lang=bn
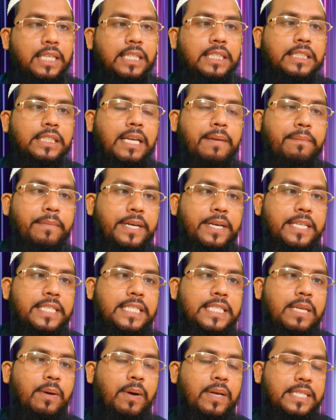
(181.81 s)
সেই
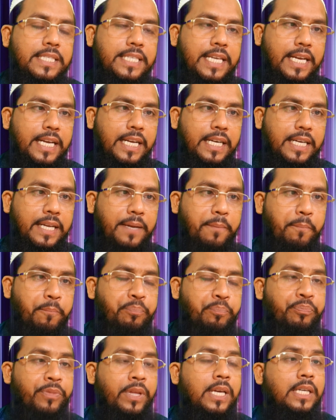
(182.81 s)
মেডিসিনটাও আছে এখানে
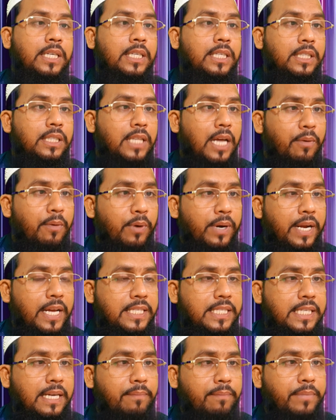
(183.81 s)
তারপরে
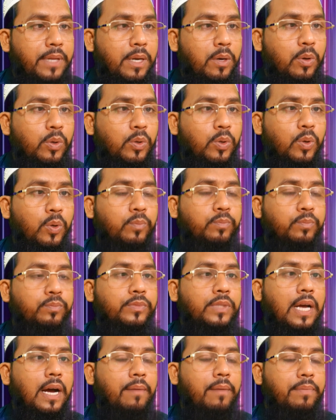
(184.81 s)
আছে আপনার হলো
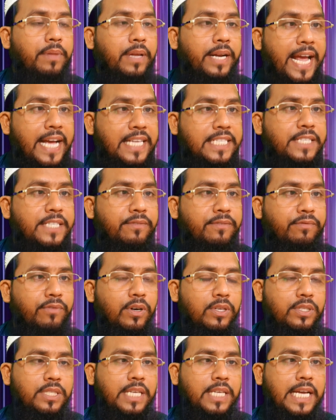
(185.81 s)
আপনার অ্যাসিড
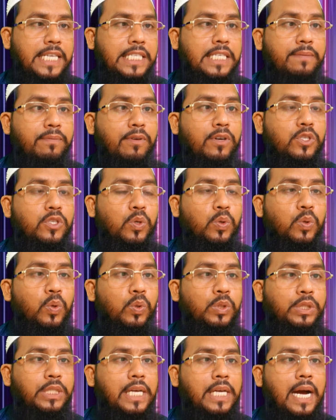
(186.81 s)
ফস অ্যাসিড ফস হলো
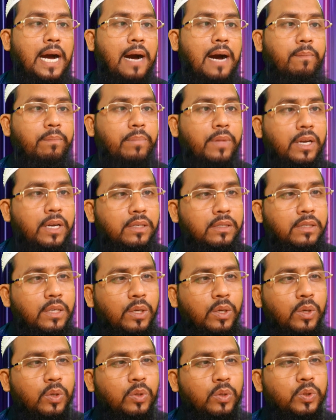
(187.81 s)
যে আপনার
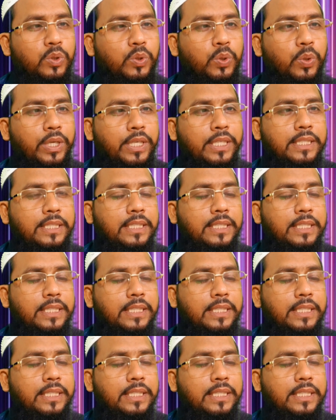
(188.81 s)
শরীর